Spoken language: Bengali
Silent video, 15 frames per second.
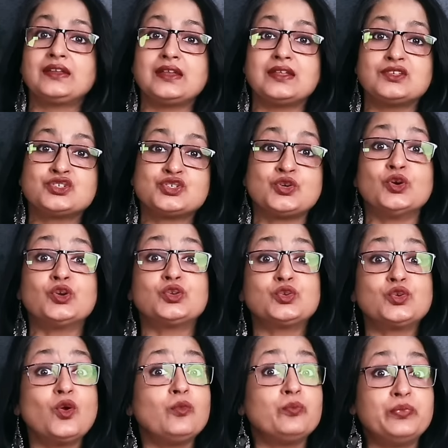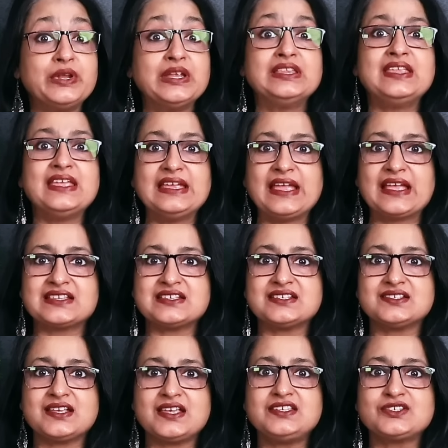একটা ছোট্ট ব্রিদিং
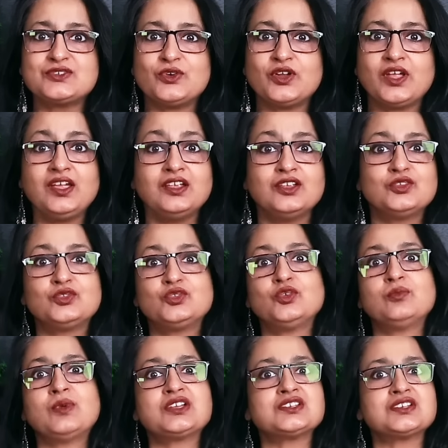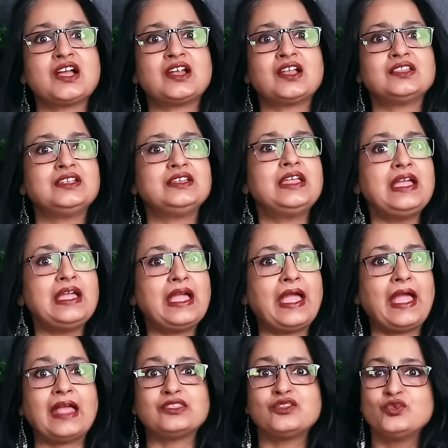এক্সারসাইজ করে তোমার সারাদিনে
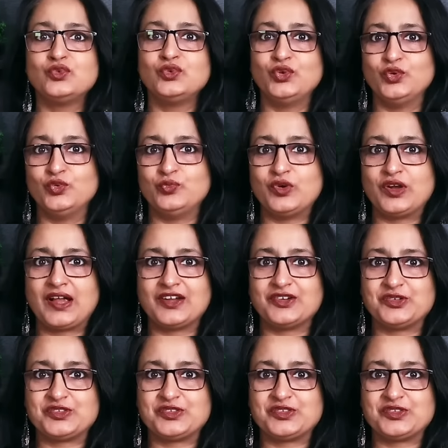এতগুলো উপকার